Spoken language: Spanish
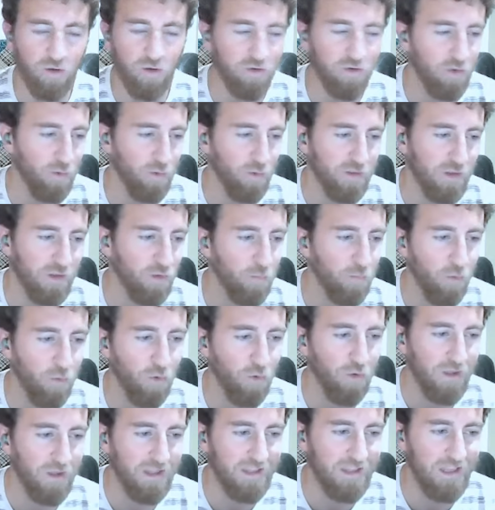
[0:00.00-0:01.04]
Eh, no sé,
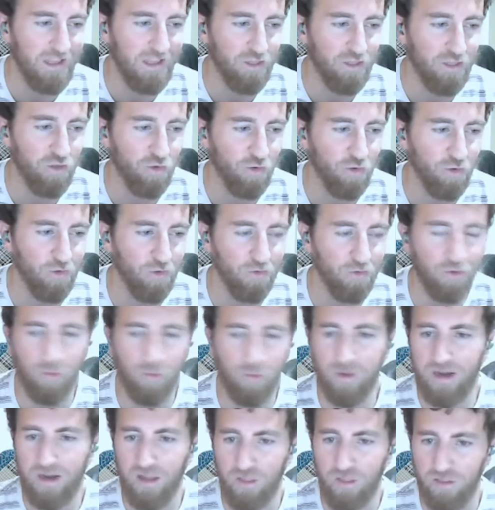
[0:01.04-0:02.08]
cuentan un poco qué te ha
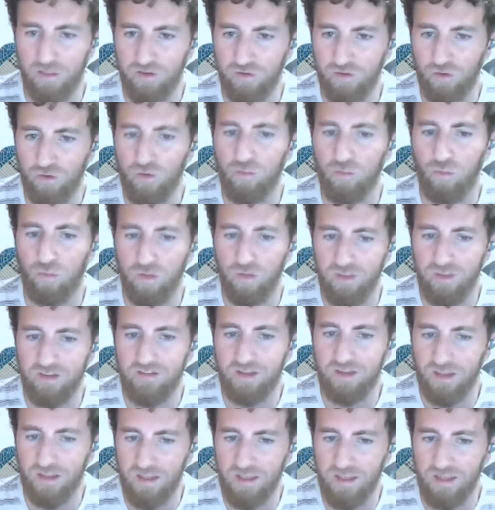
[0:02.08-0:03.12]
hecho tomar la
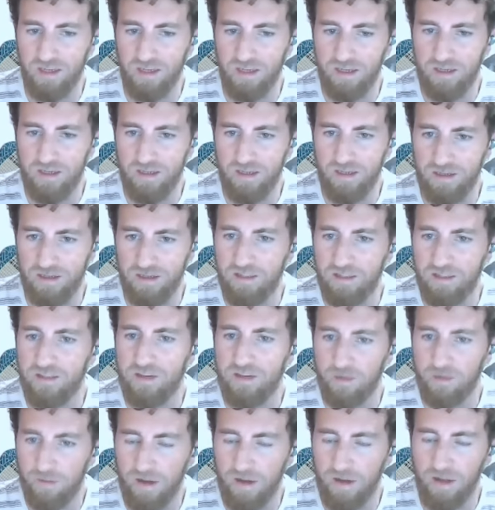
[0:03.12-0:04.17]
decisión pues, de seguir
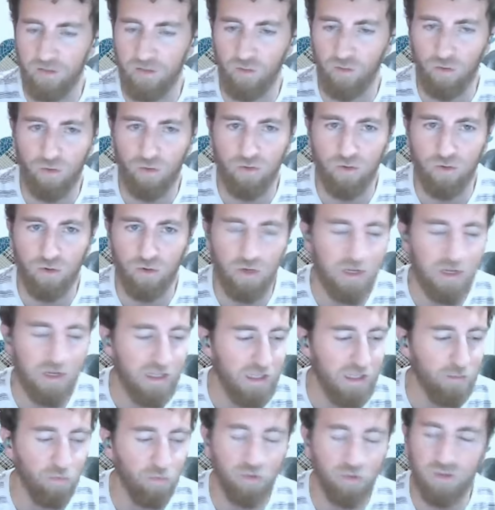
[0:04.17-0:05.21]
allí trabajando
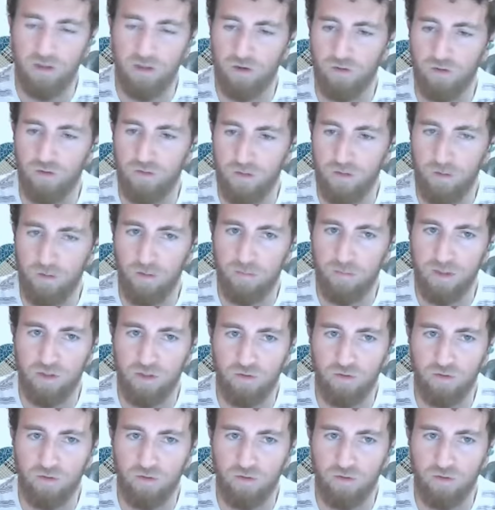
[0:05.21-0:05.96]
con, el equipo chino